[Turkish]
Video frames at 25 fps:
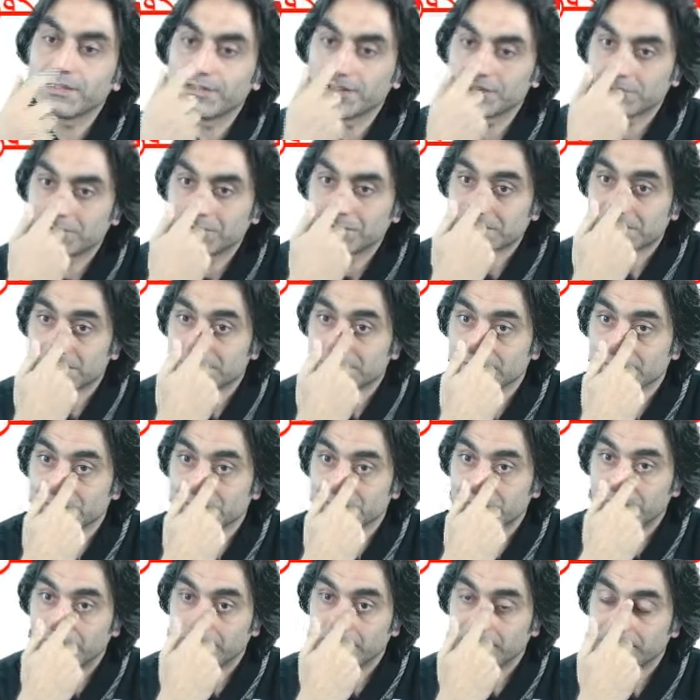vaat etmesini
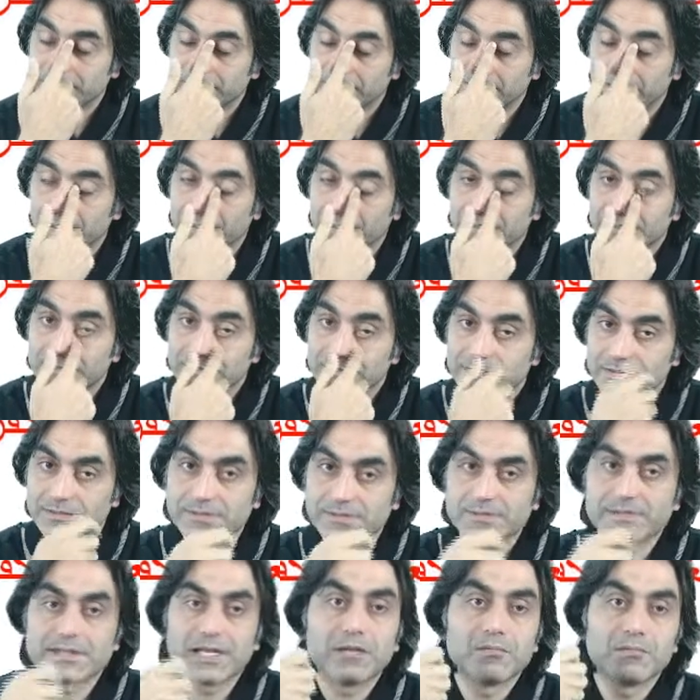cennette
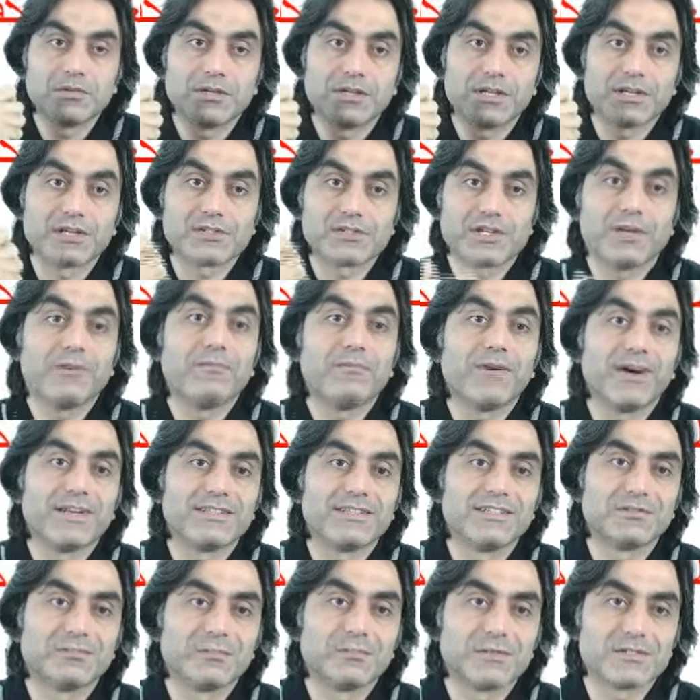cinsel bir yaşam
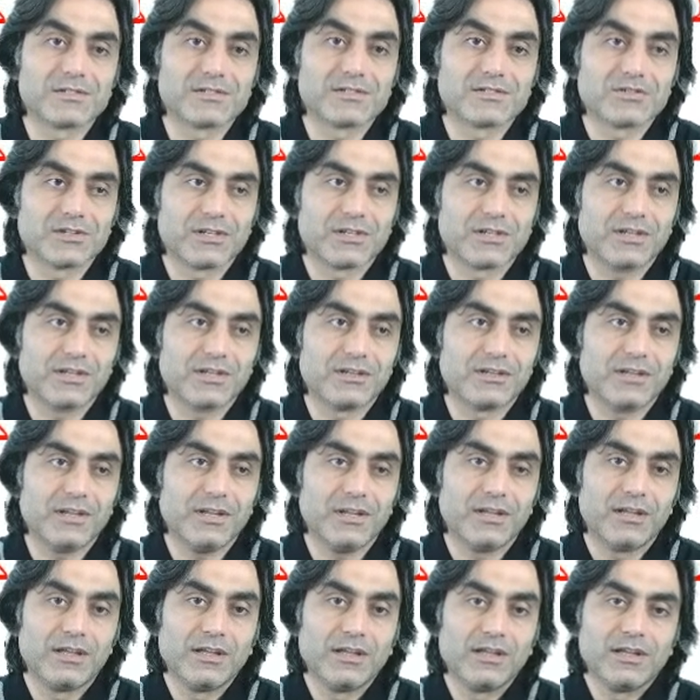vaat etmesini
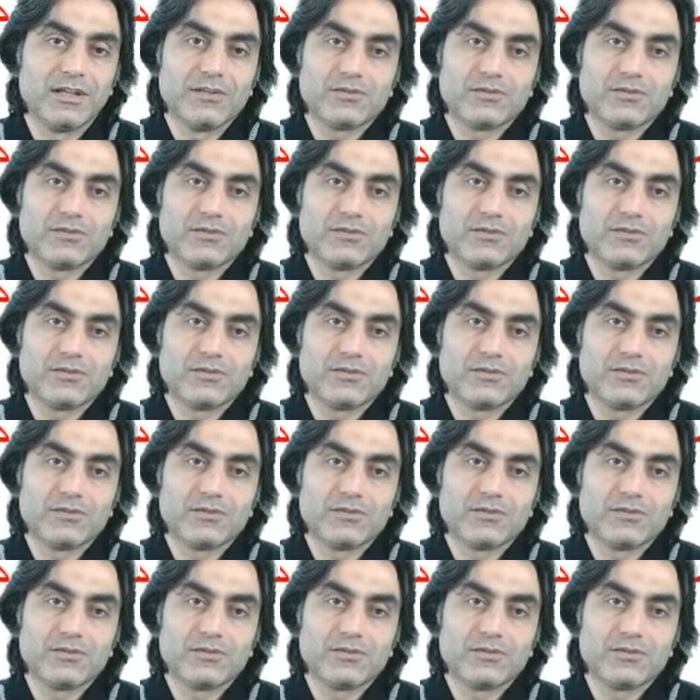cennette